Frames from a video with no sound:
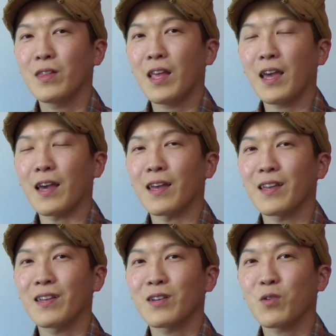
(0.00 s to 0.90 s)
で
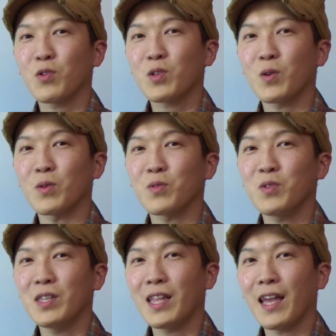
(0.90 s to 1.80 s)
この人を
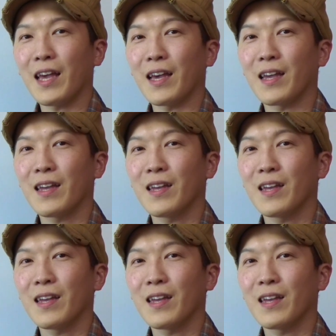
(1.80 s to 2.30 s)
抜いて